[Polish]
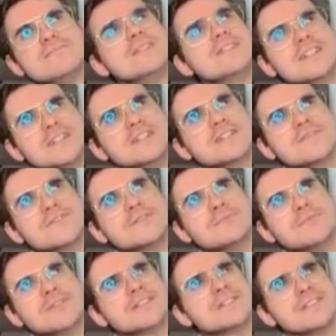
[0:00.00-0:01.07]
I tak jestem w
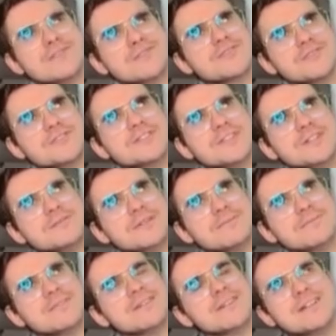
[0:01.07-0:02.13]
symulacji, ja już to
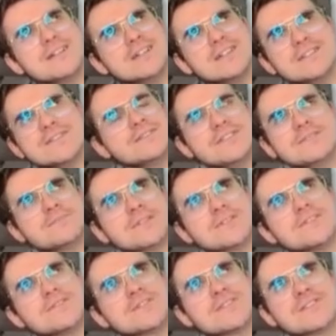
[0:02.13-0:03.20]
odkryłem. To nie jest
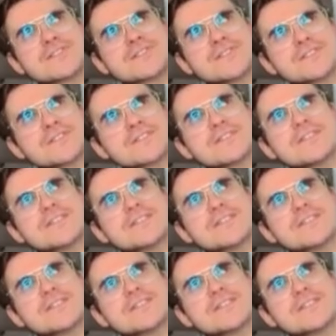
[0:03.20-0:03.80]
prawdziwe życie.